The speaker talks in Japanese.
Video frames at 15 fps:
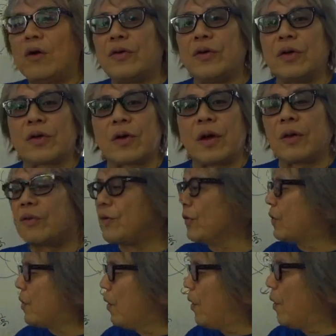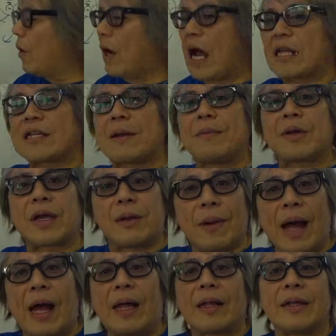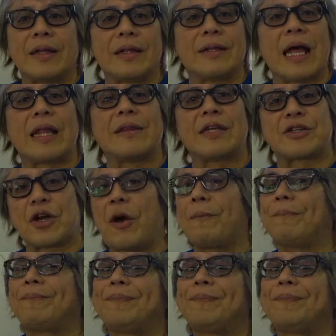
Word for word: 風風向風向きは何でしょ